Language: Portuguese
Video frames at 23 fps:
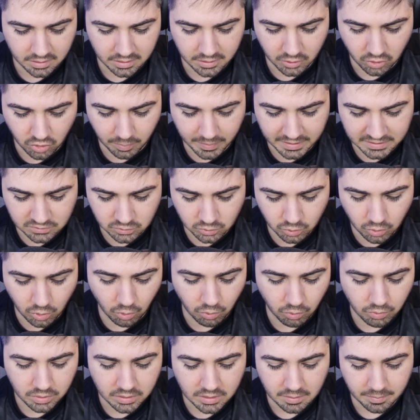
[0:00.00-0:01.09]
Eu começo no
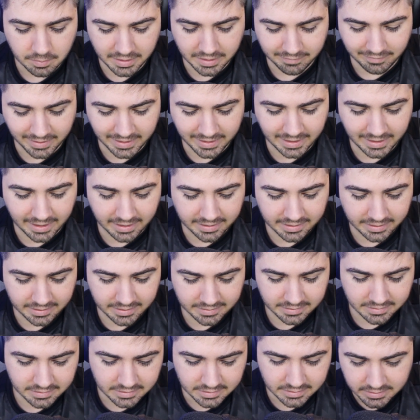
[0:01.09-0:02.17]
gol, pra variar, né?
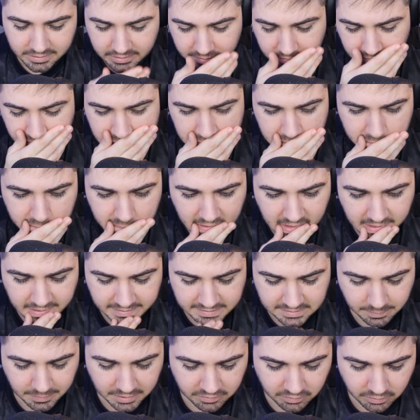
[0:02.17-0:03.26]

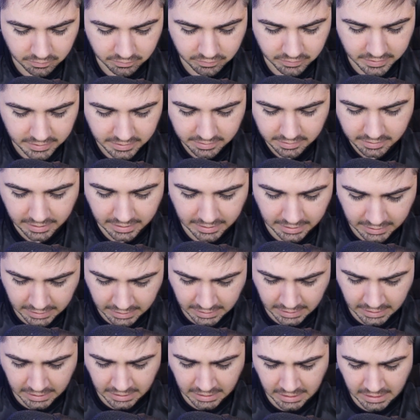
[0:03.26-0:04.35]
Beleza, mano, vamos ver.
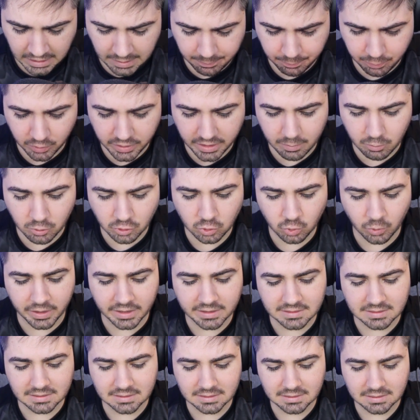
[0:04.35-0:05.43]
Ah, pulei muito
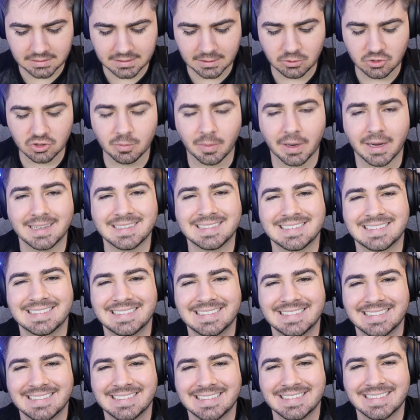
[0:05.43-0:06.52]
antes, cedo demais.
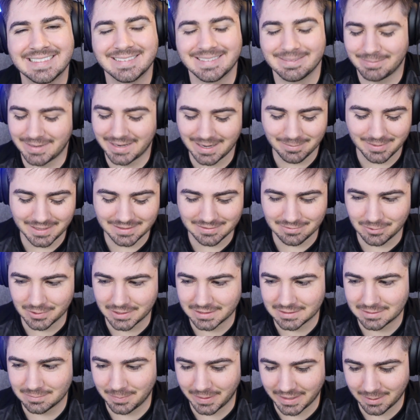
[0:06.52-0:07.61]
Parabéns,
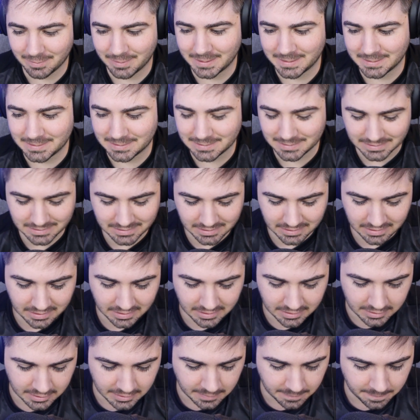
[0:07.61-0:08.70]
Lucas, parabéns.
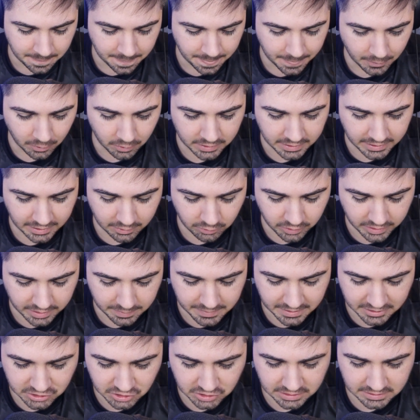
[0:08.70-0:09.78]
Ok, agora é
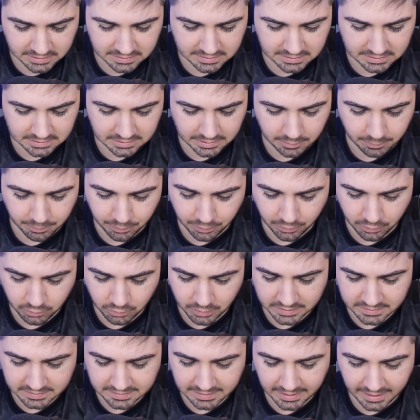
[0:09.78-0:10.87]
minha chance. É um
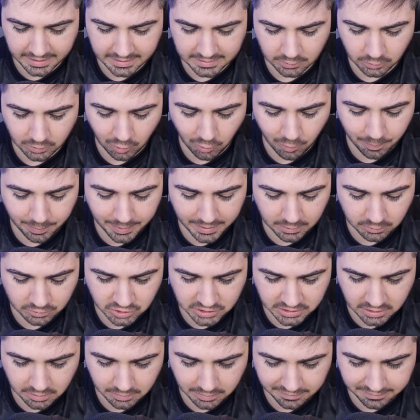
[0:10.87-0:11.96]
pouco antes da área, então não é um
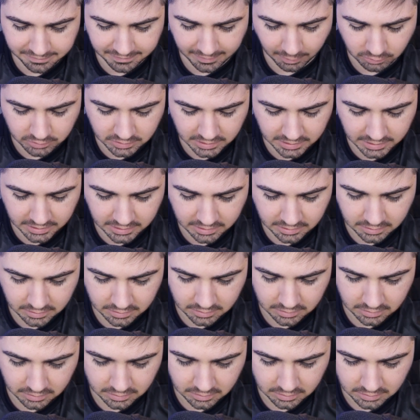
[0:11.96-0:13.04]
pênalti, que é uma falta, né?
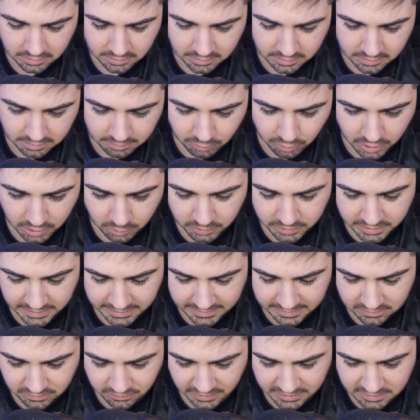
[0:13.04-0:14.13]
Bora,
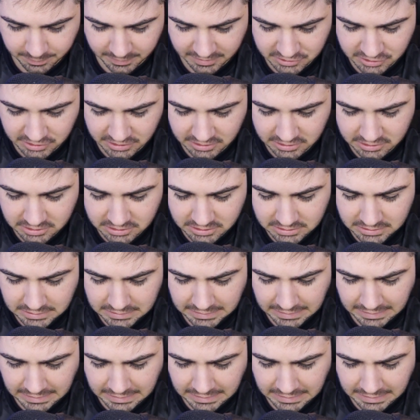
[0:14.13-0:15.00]
Luquinhas, faz pra gente.